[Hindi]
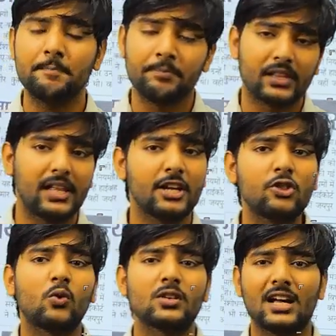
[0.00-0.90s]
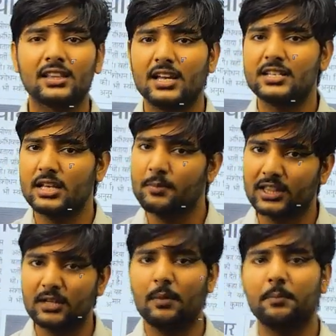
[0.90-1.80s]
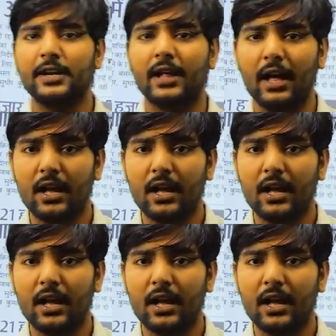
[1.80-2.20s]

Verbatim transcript: लेकिन 2023 की भर्ती में भीड़ है